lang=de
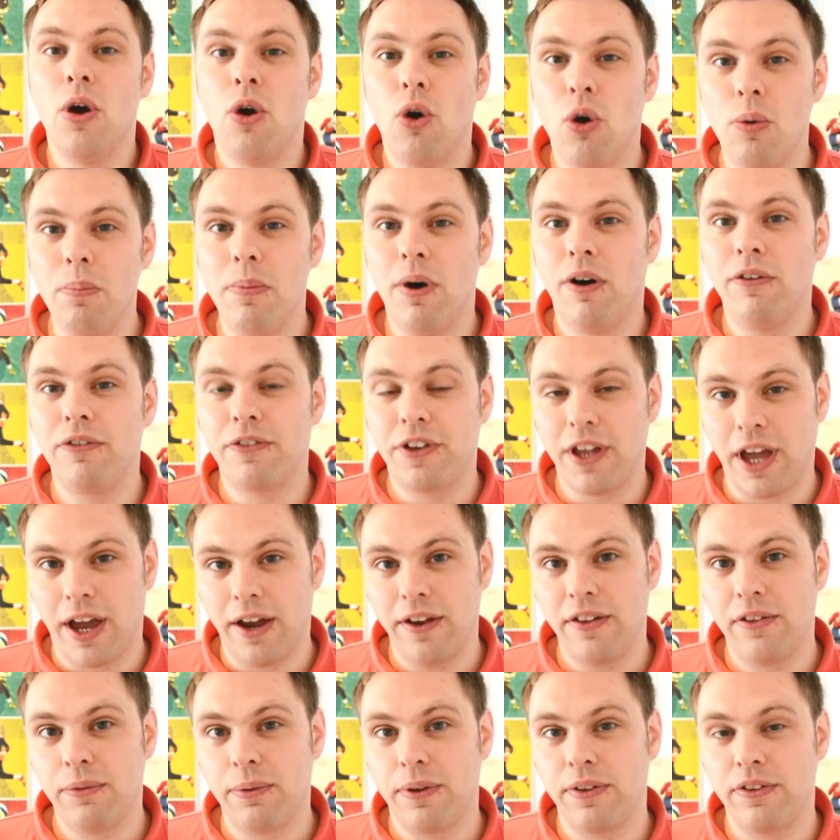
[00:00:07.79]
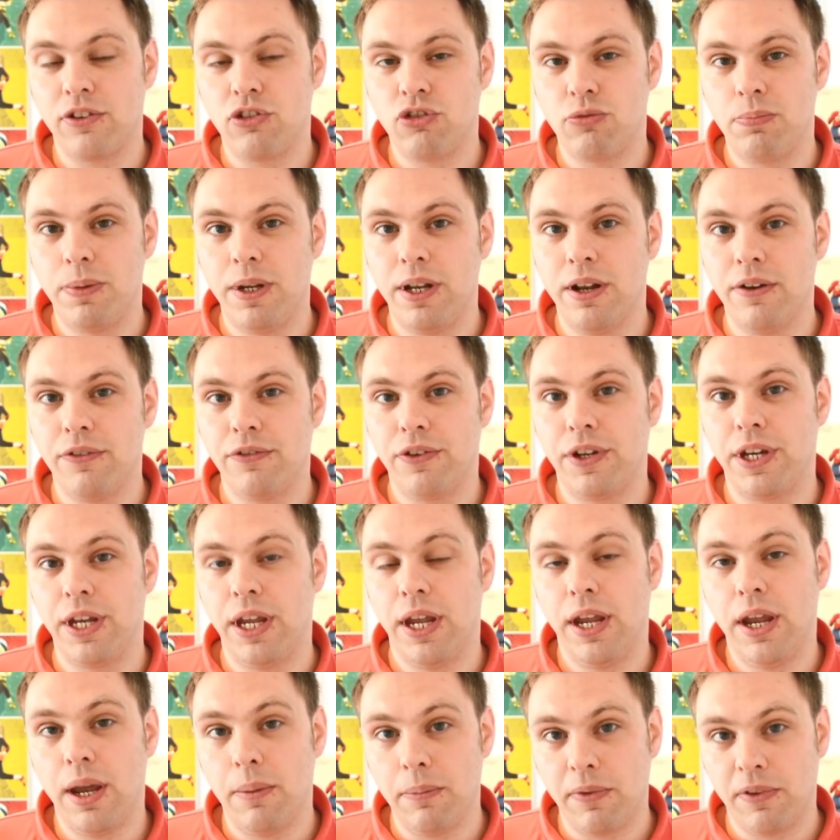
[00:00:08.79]
um auf 23 Spieler für
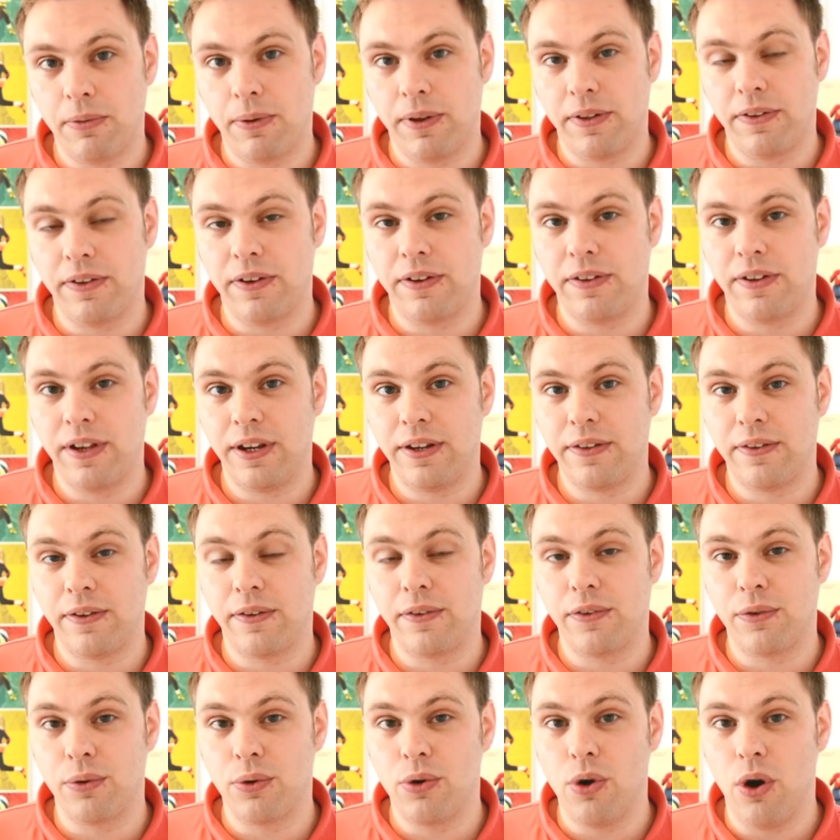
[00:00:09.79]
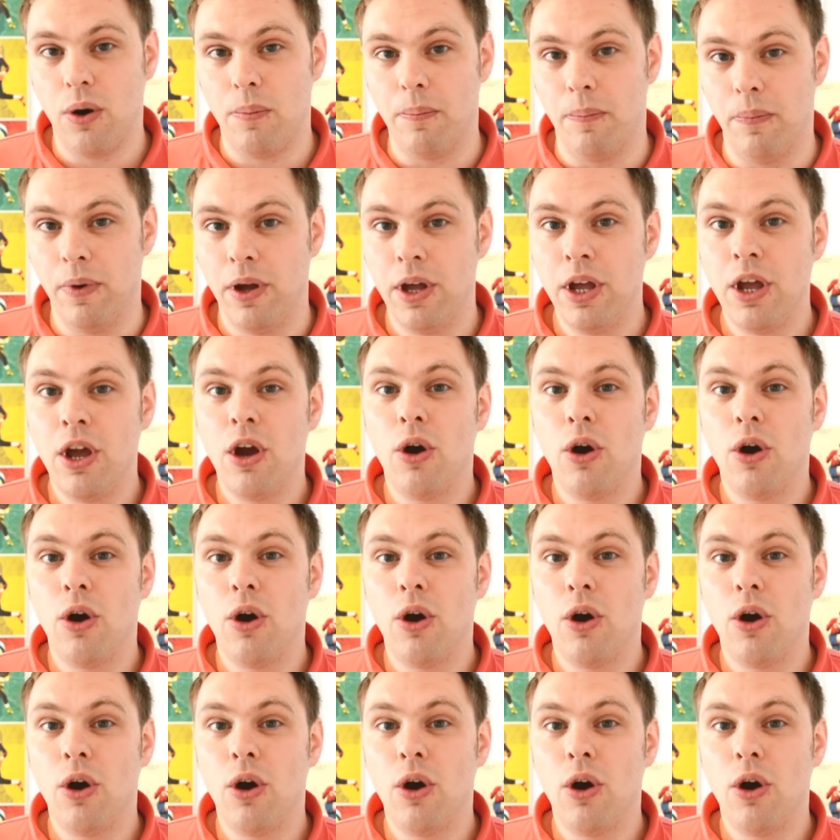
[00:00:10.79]
die EM 2016 zu kommen.